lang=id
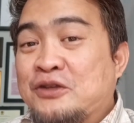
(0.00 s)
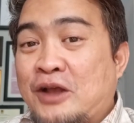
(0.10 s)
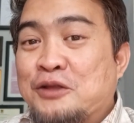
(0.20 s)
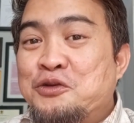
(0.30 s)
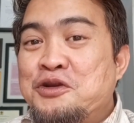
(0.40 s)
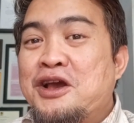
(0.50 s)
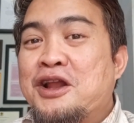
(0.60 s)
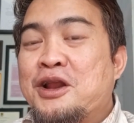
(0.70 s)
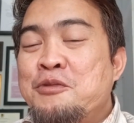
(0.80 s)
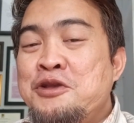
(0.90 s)
satu
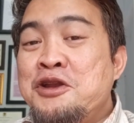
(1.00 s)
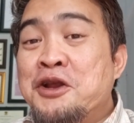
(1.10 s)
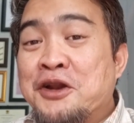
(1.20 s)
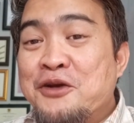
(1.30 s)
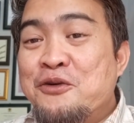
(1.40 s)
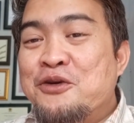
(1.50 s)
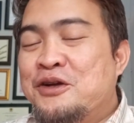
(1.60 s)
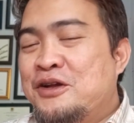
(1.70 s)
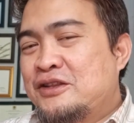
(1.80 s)
negara menjadi riuh